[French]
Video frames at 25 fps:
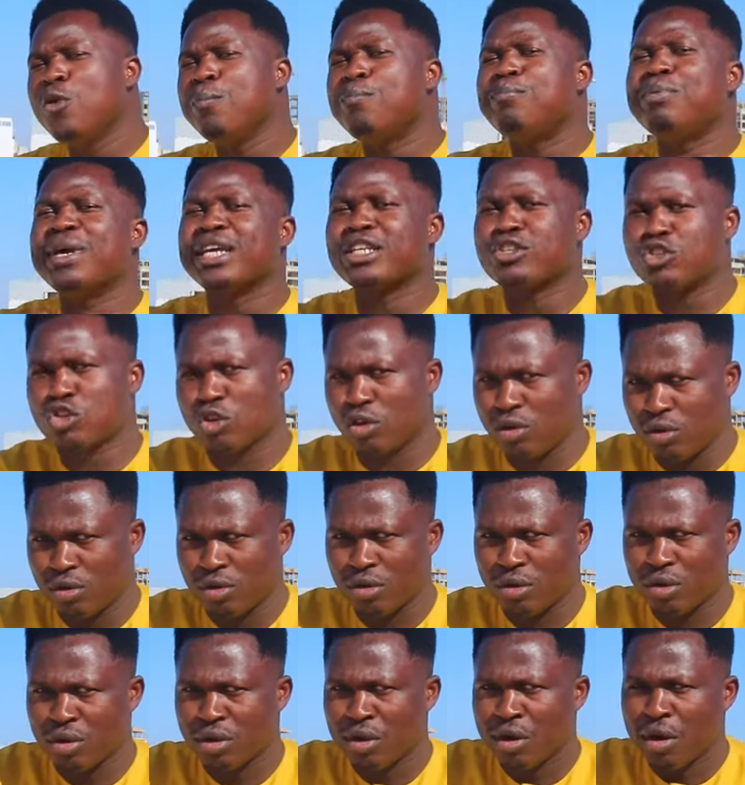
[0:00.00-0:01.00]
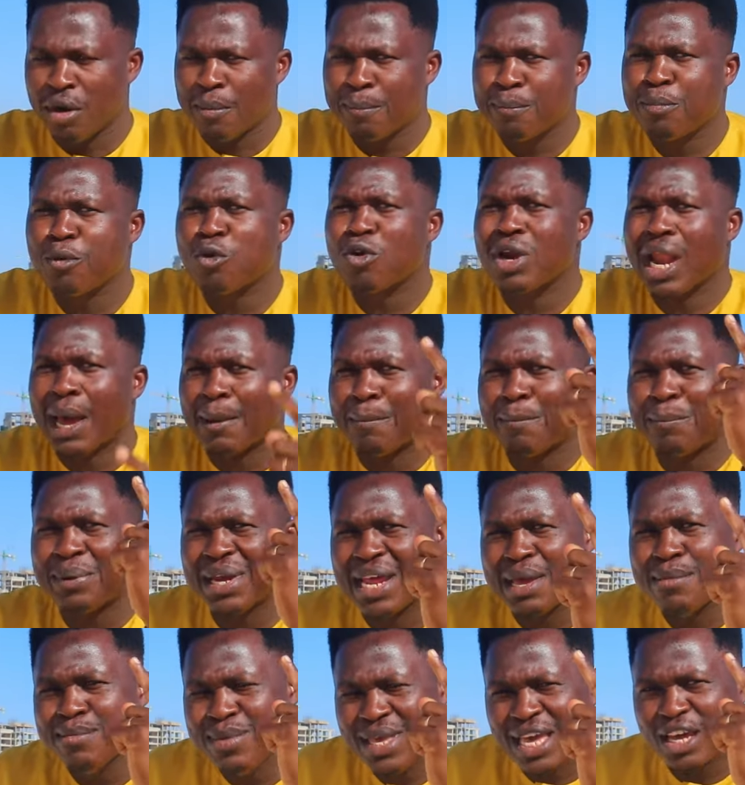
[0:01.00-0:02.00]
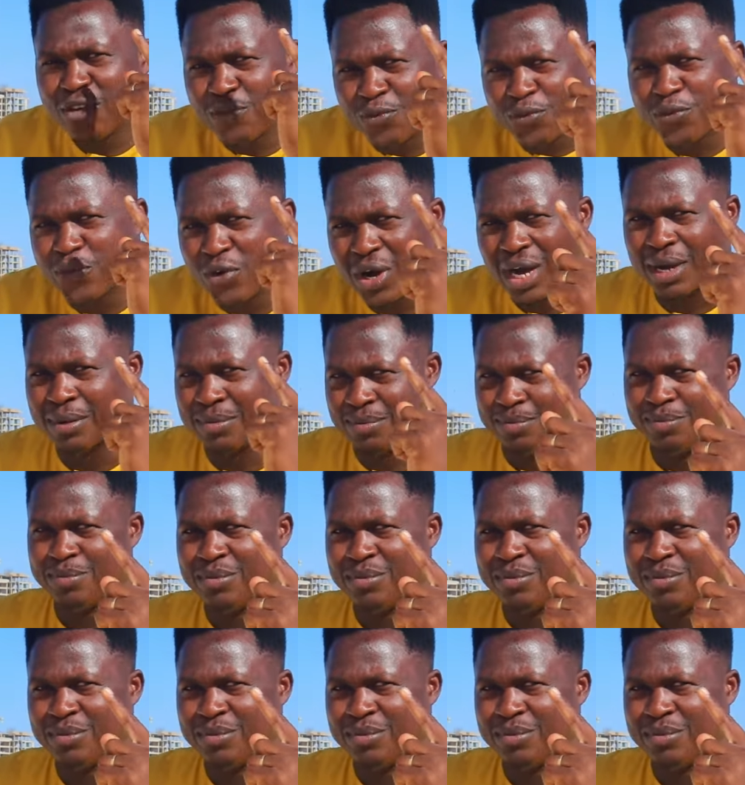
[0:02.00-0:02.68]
une personne pour la première fois,